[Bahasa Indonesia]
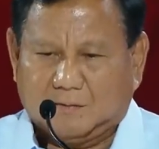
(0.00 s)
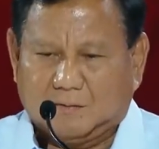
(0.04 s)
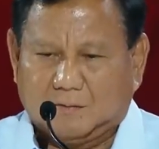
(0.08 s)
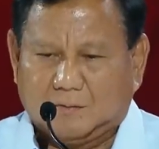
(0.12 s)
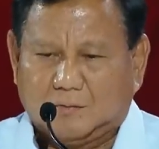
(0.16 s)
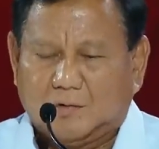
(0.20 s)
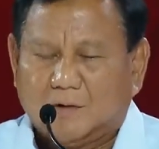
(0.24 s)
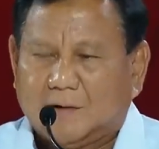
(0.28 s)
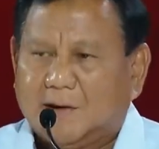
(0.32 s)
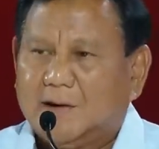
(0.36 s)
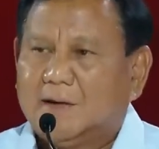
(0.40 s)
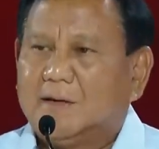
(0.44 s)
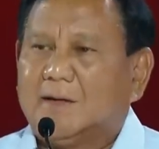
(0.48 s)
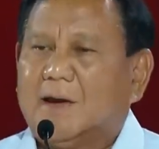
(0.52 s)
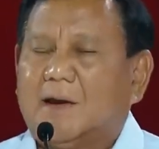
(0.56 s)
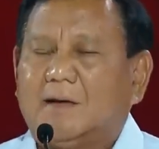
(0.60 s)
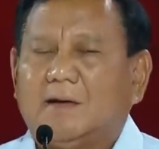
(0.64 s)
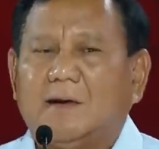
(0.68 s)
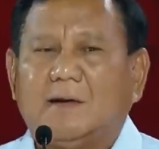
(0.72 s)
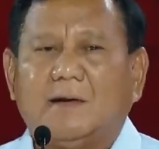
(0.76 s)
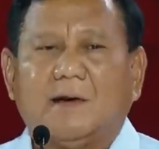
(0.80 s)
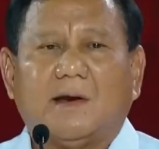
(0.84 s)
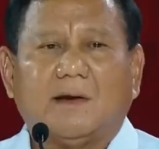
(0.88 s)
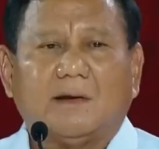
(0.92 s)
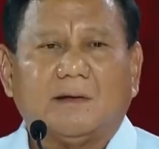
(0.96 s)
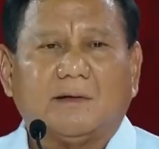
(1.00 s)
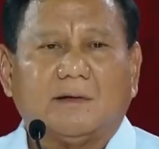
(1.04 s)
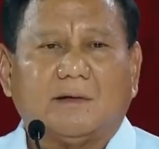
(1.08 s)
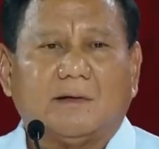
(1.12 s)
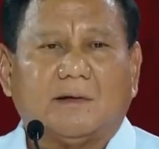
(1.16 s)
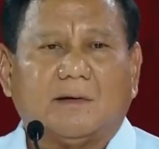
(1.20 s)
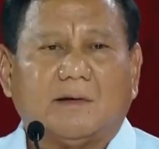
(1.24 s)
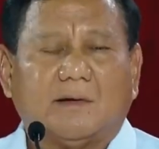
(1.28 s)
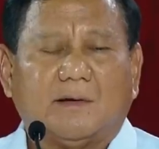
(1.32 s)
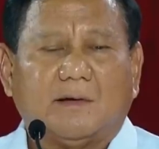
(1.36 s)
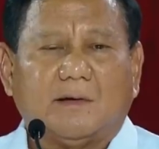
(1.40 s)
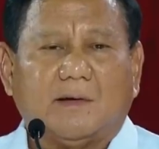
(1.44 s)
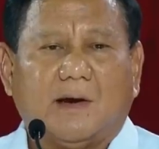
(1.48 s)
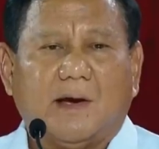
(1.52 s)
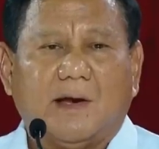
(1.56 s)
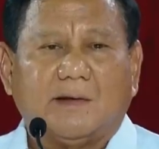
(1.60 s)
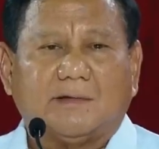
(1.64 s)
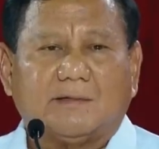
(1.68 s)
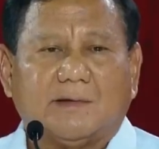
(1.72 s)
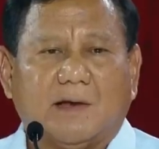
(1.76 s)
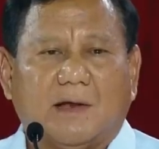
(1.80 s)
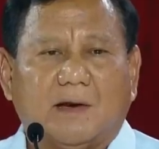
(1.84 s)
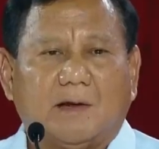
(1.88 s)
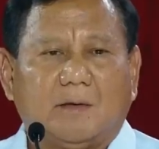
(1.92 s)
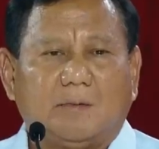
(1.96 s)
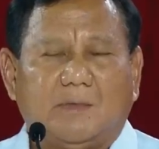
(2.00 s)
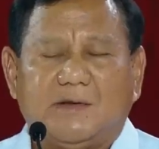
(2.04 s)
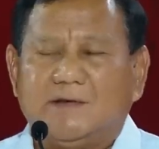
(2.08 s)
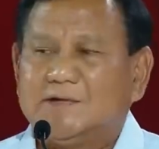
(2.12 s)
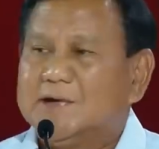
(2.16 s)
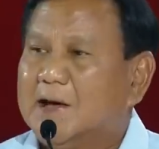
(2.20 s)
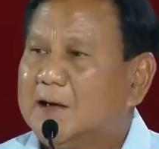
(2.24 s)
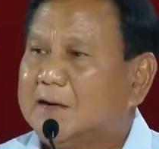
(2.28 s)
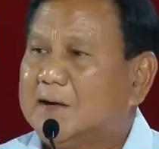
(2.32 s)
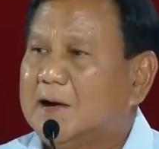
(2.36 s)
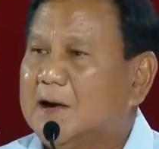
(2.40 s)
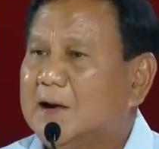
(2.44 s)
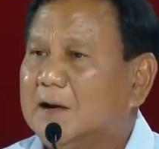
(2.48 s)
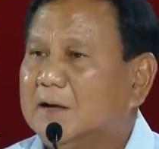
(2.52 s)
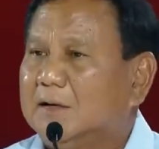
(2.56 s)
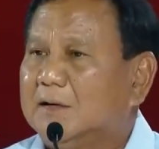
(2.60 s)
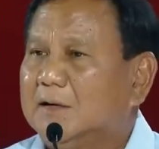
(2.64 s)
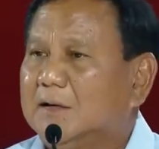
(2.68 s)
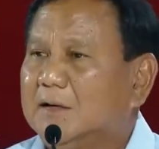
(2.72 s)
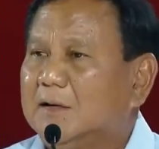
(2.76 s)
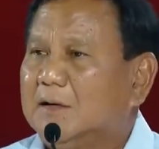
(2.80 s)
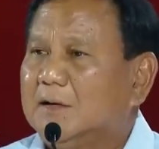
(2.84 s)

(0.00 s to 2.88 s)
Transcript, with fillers: Mungkin ada yang asal bicara